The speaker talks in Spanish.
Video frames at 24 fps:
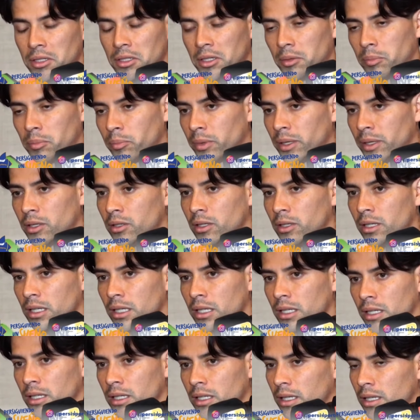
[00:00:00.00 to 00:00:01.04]
espero
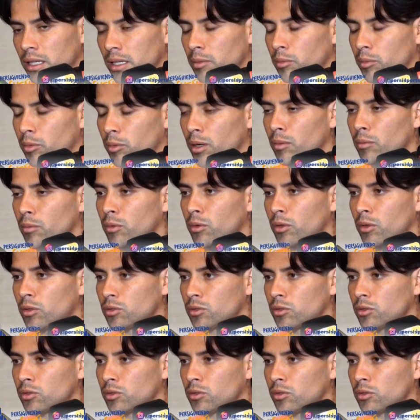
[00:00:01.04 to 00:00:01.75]
que, podamos